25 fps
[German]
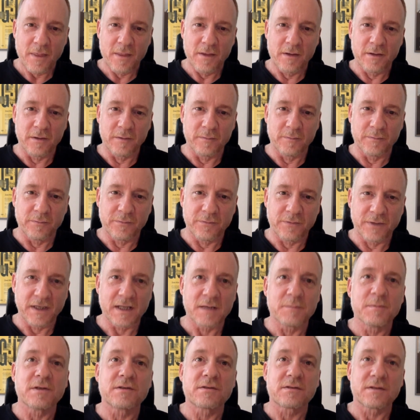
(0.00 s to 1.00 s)
ähm, weil
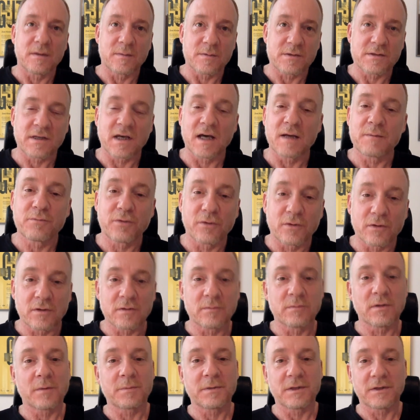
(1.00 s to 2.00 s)
ich mir zu dem Zeitpunkt
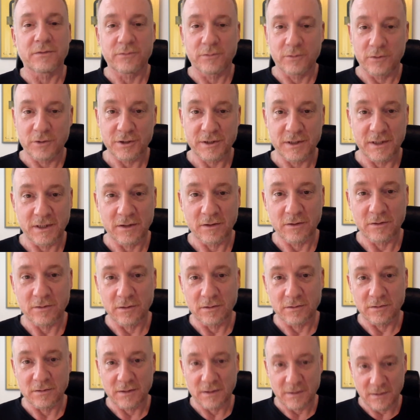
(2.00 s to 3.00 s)
überhaupt nicht vorstellen
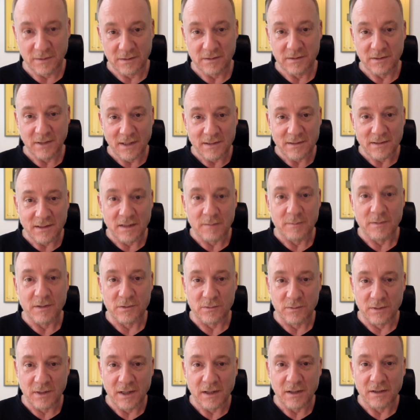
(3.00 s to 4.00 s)
konnte, dass es tatsächlich mal
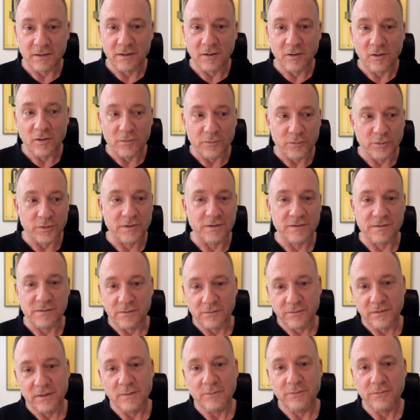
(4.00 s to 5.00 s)
so lange dauern würde, diesen
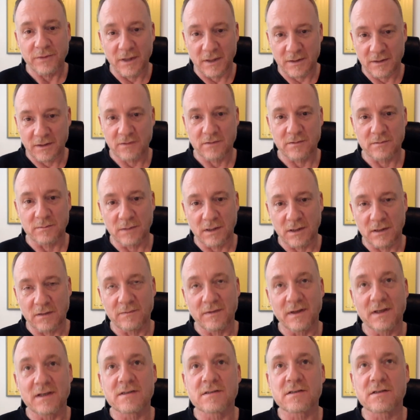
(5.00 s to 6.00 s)
Film fertig zu machen.
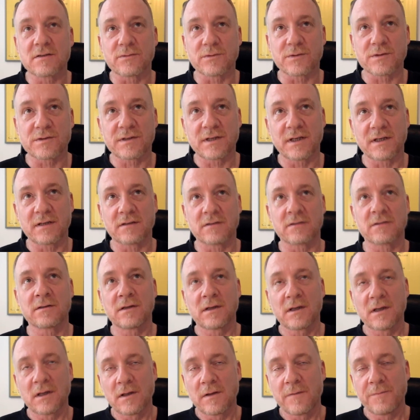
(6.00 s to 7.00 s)
Wenn ich es gewusst hätte,
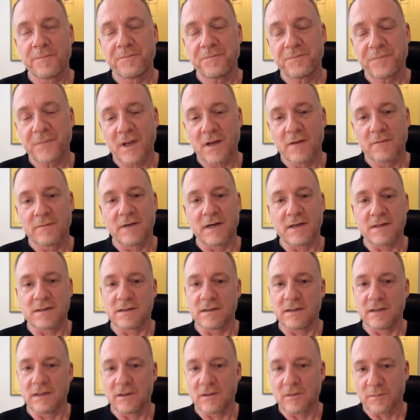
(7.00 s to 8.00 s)
weiß ich
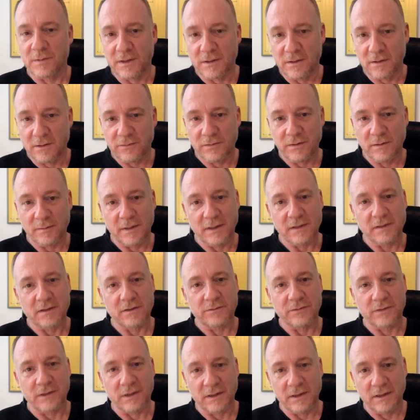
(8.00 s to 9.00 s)
nicht, ob ich den Film
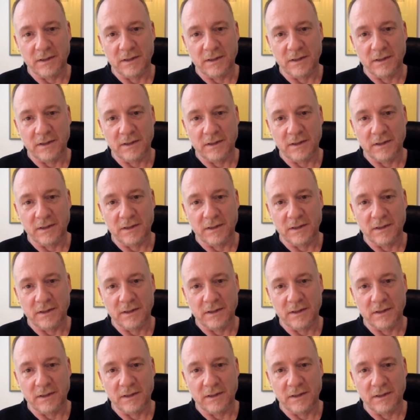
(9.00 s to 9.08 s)
angefangen